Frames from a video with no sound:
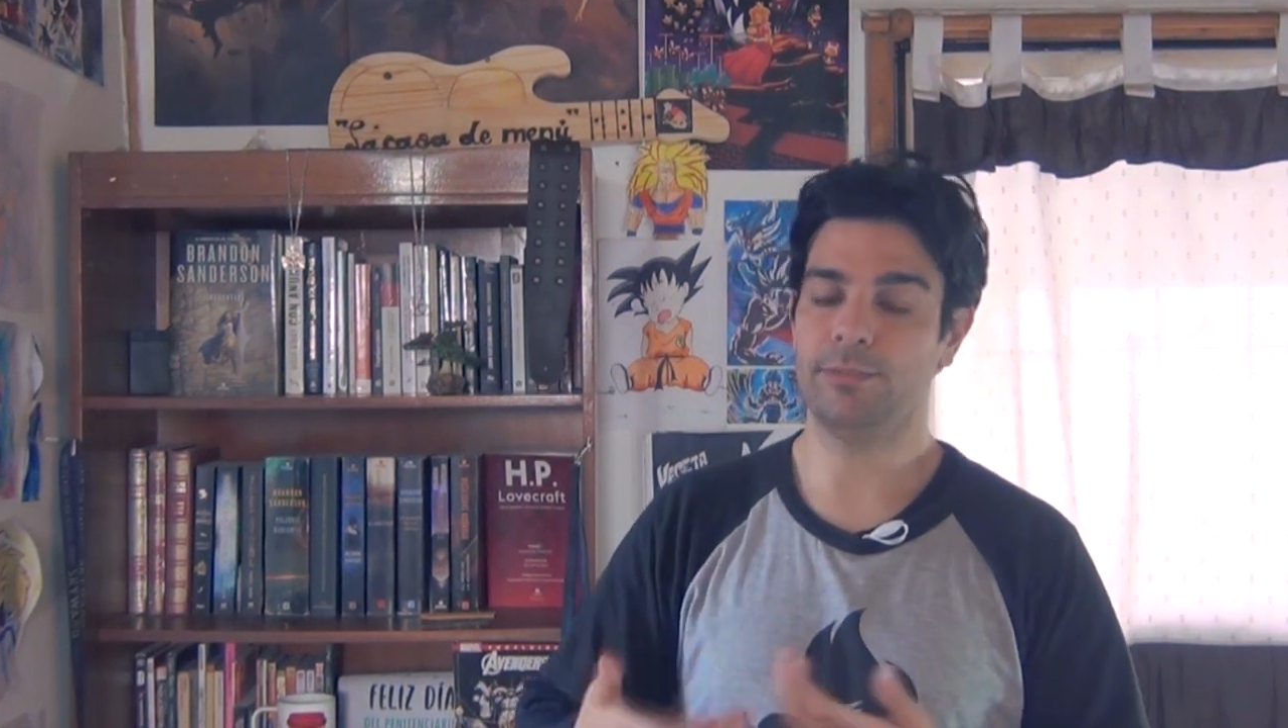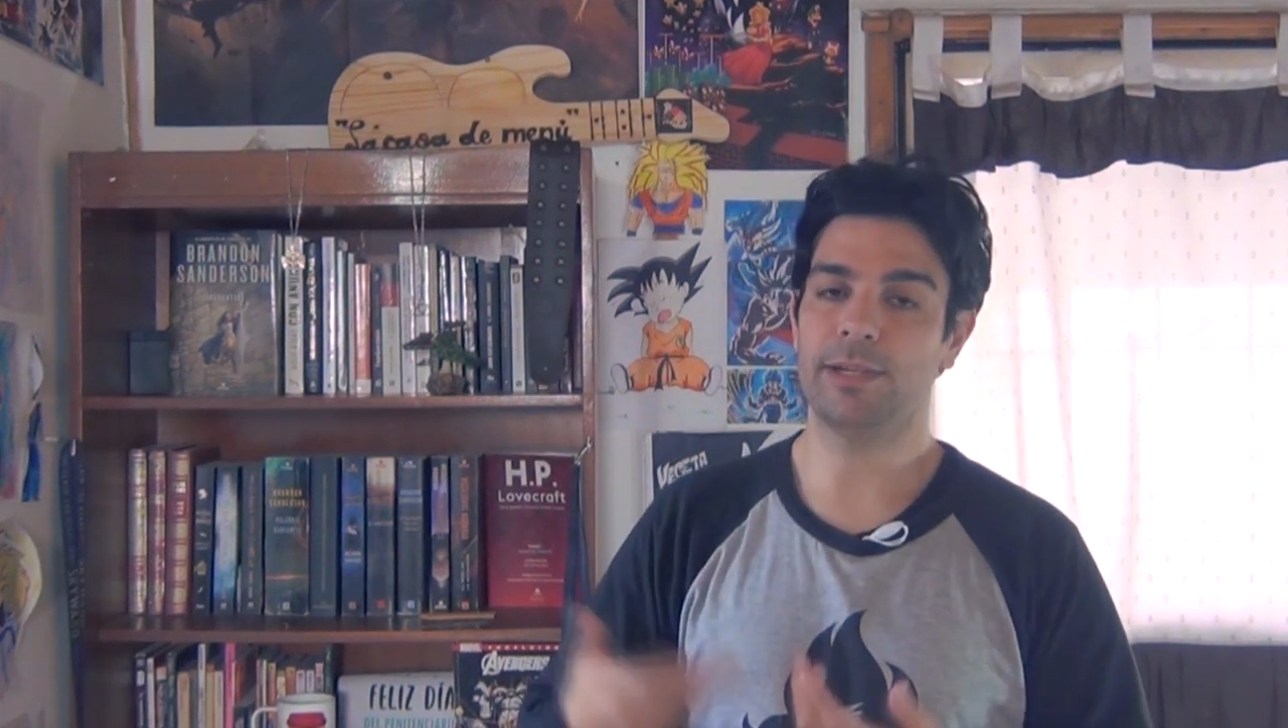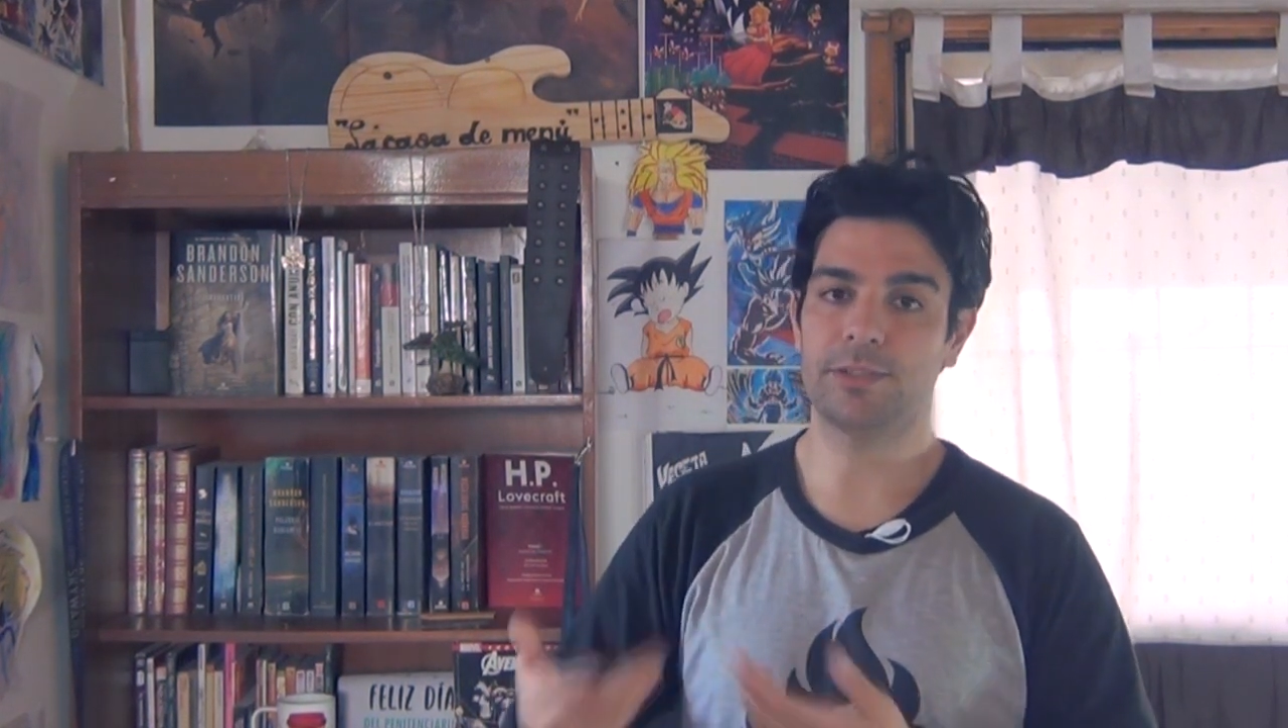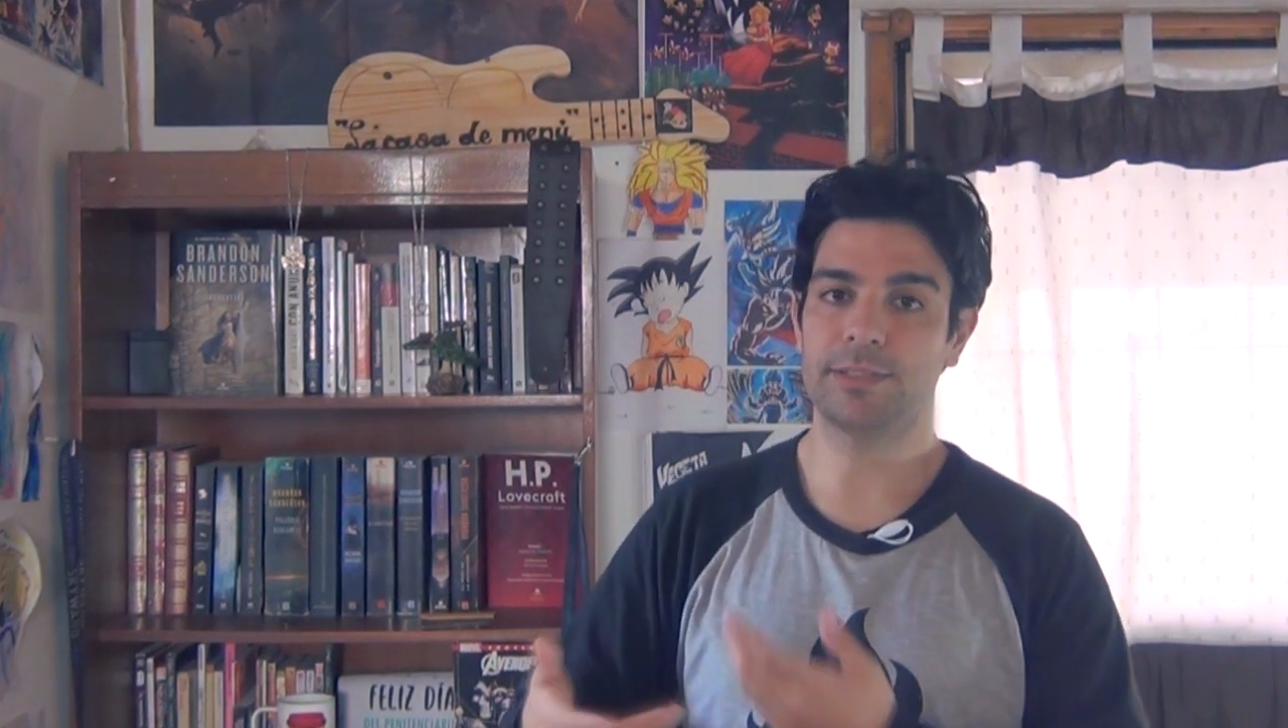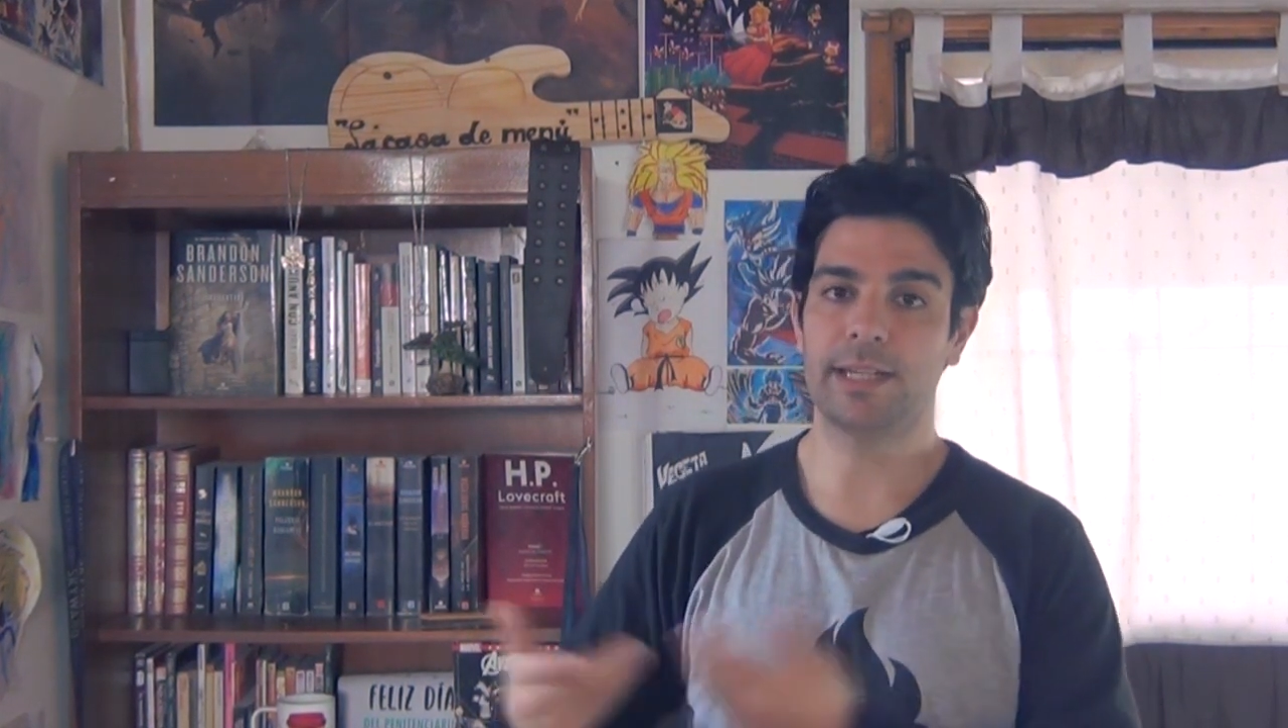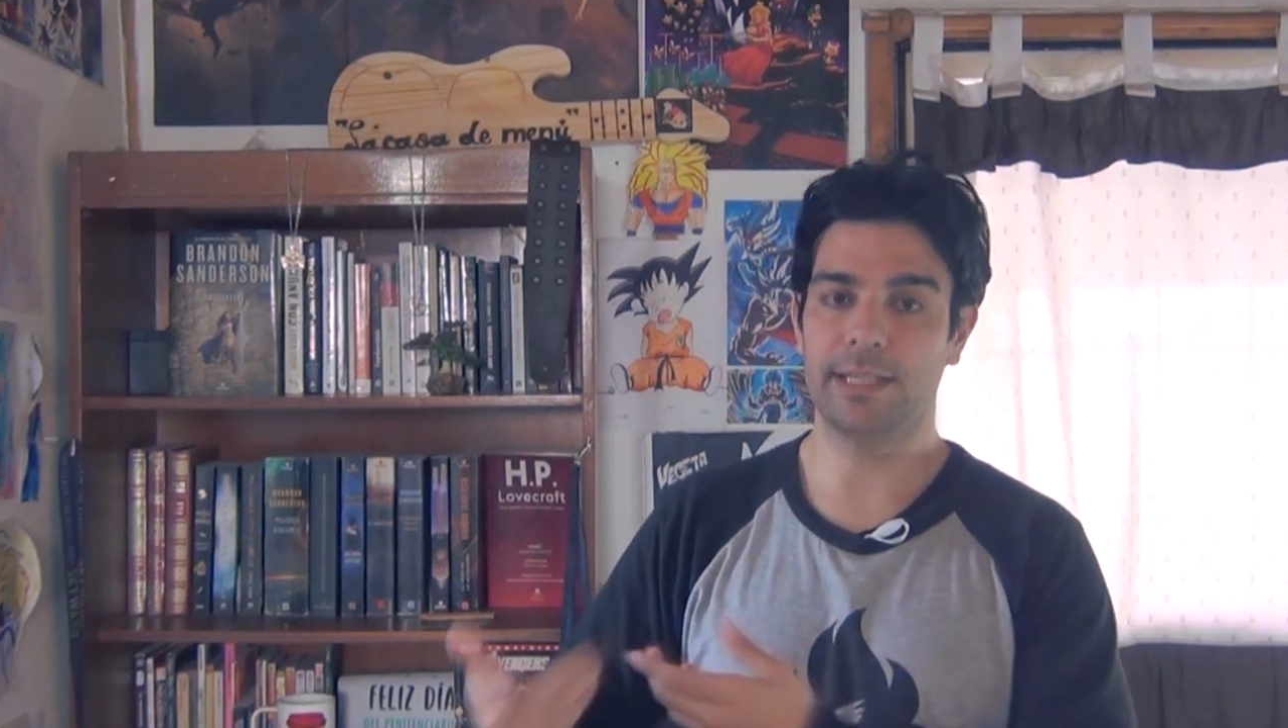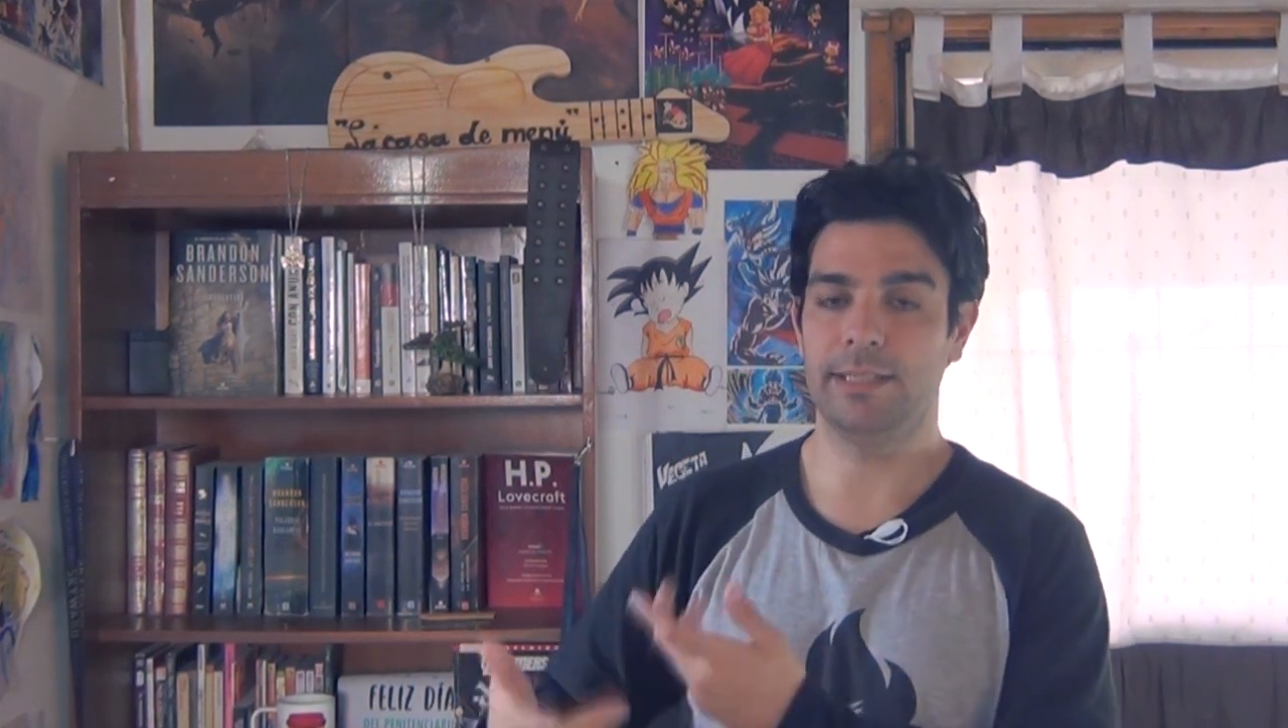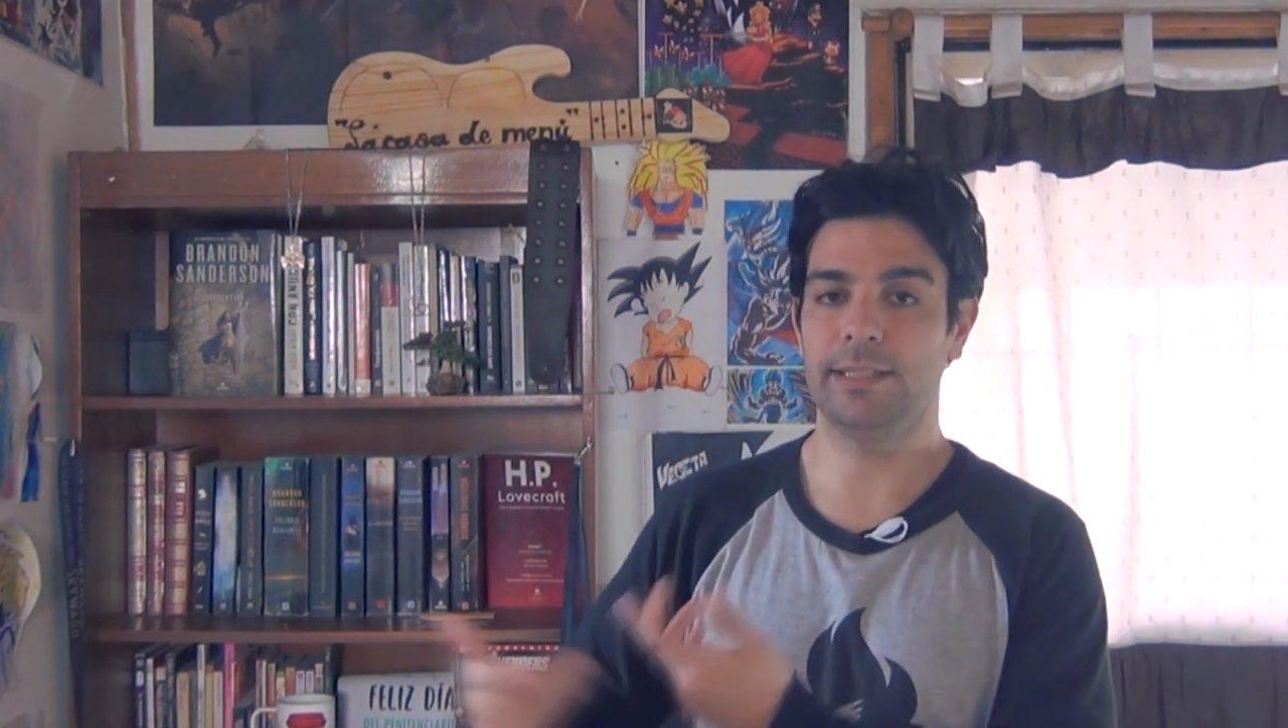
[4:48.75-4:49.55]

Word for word: resolver cosas